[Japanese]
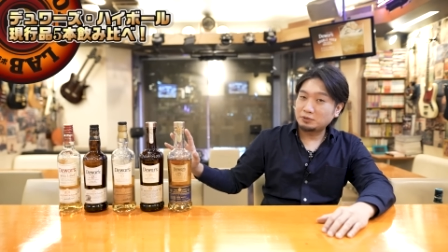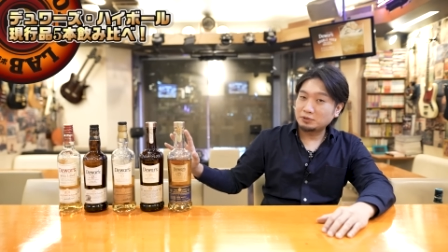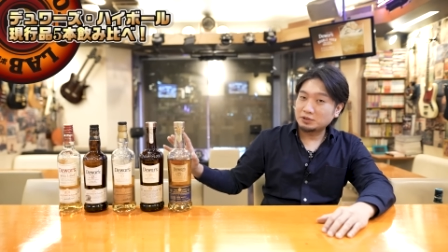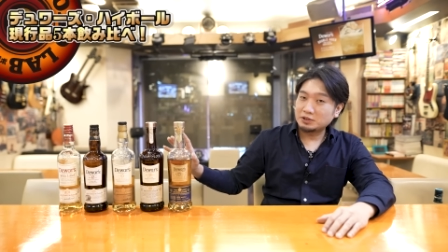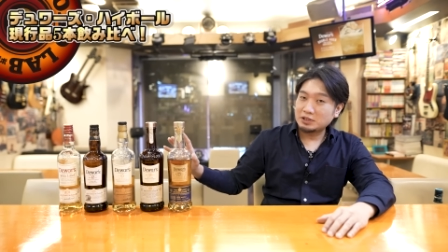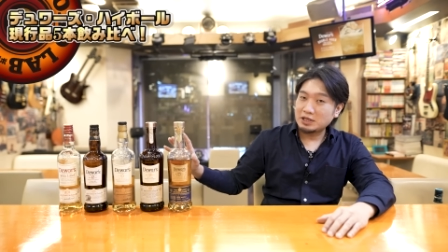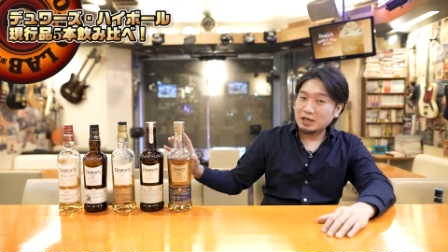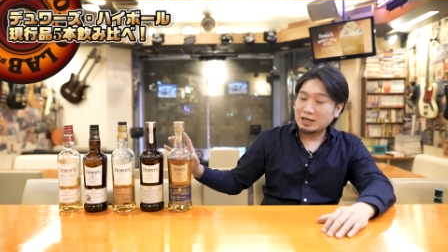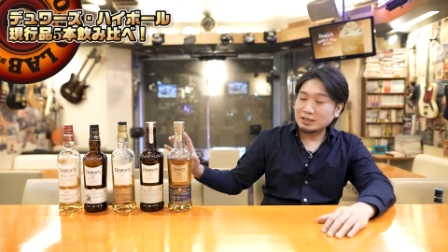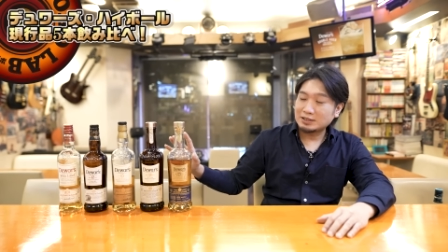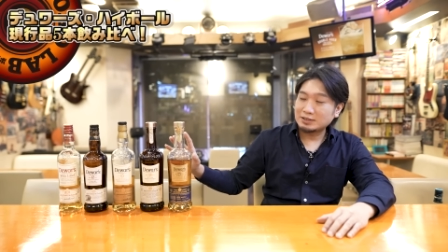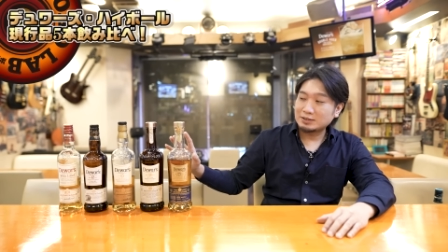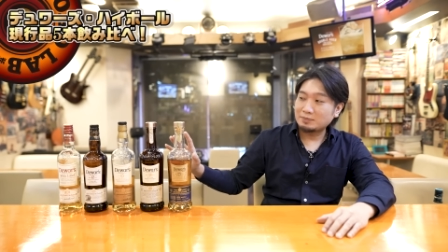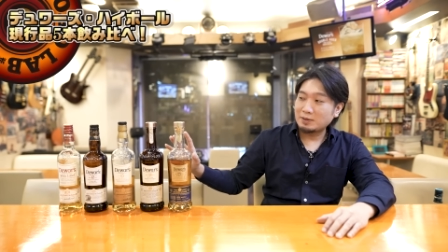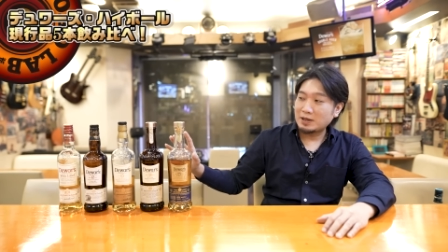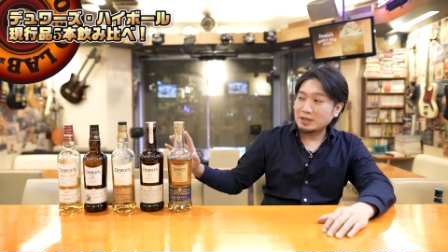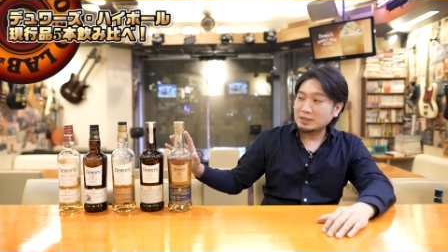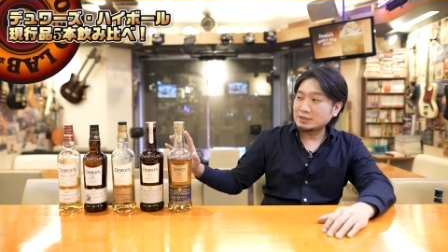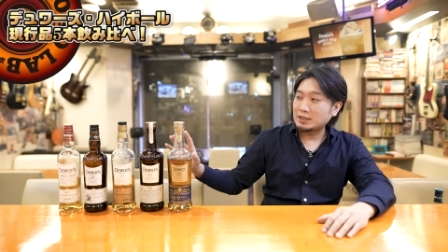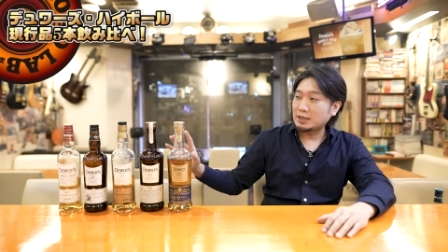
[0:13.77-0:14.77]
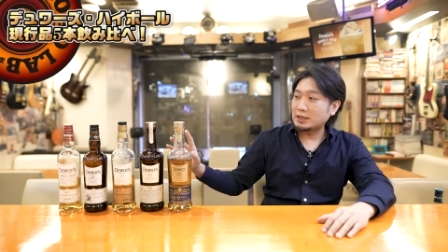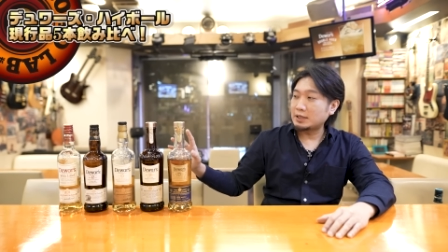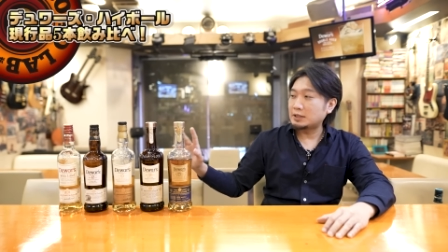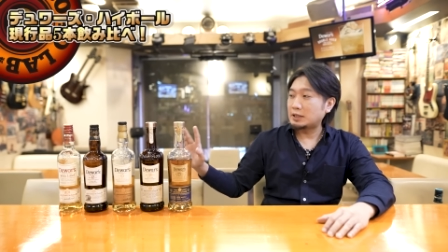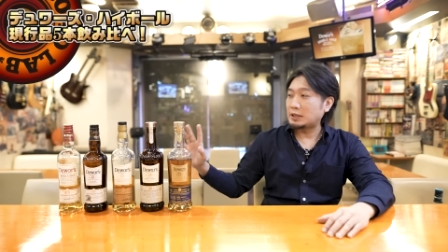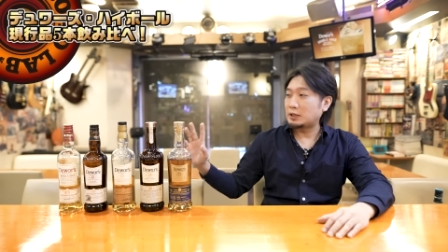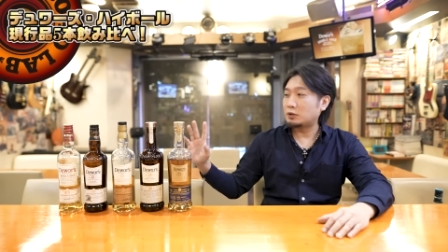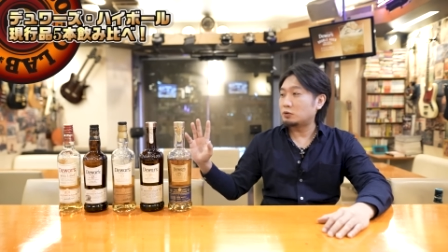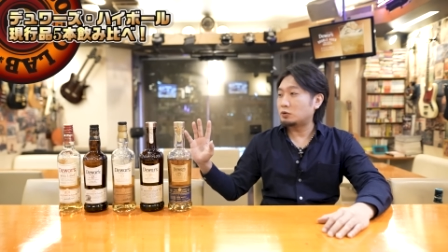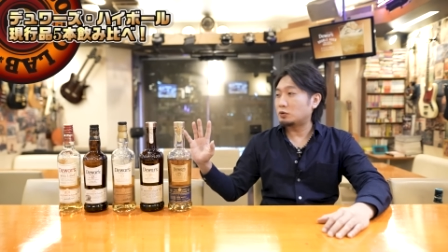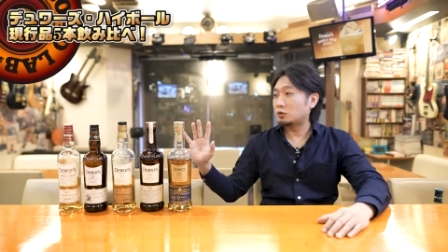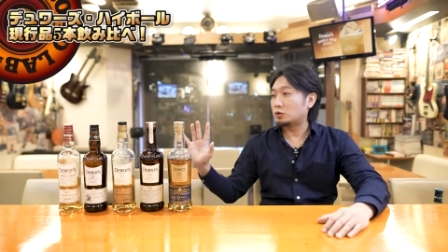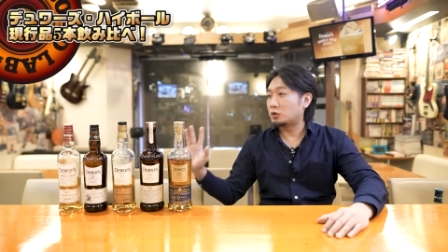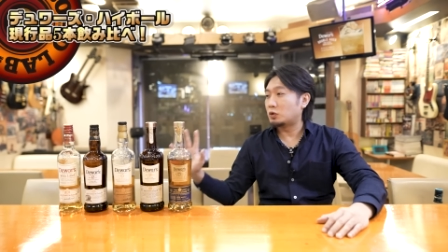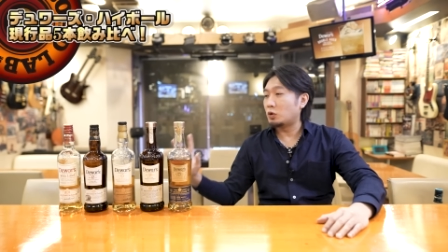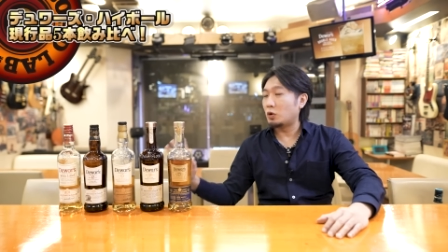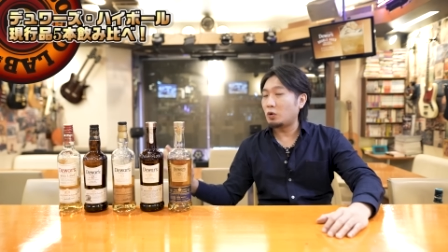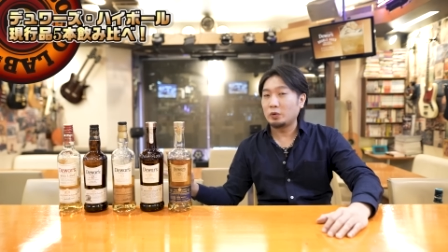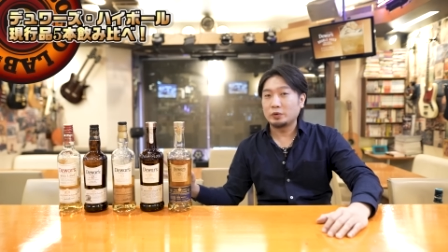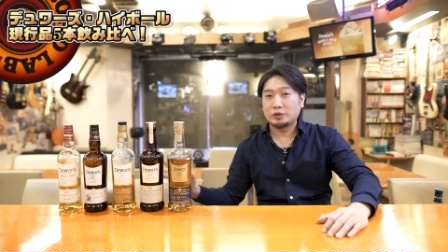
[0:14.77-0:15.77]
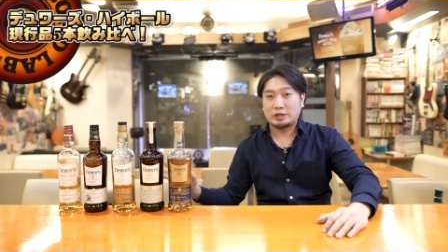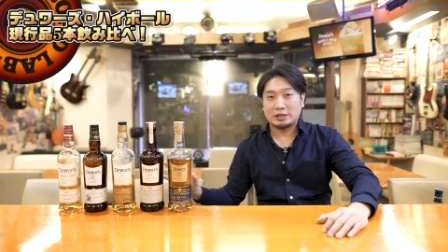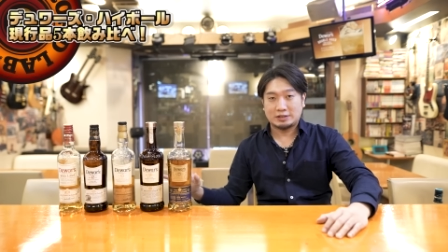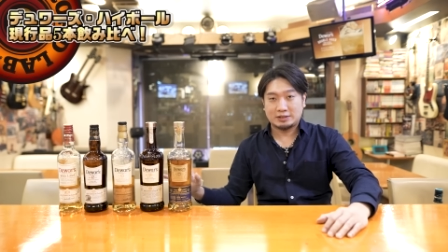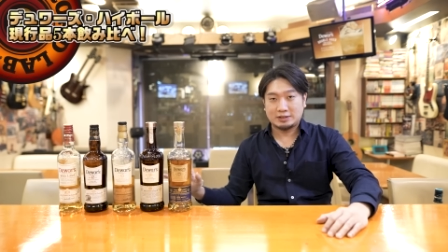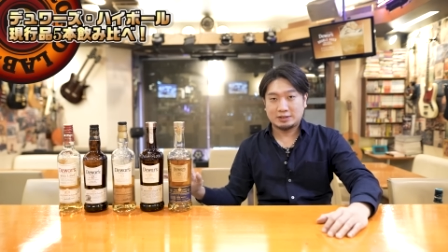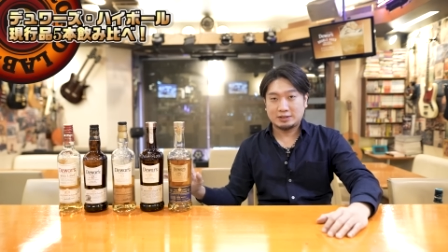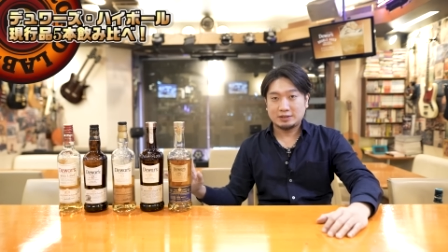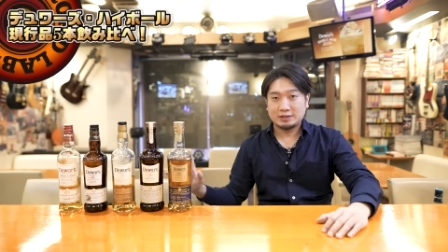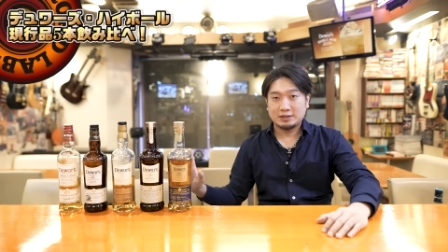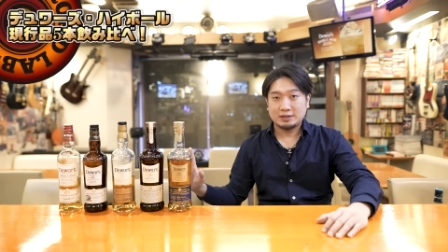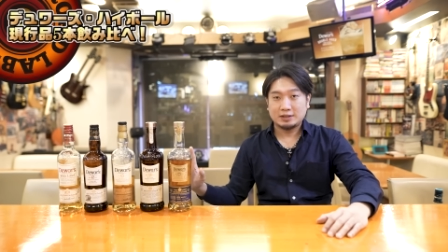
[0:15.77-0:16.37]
として発売されている5本です。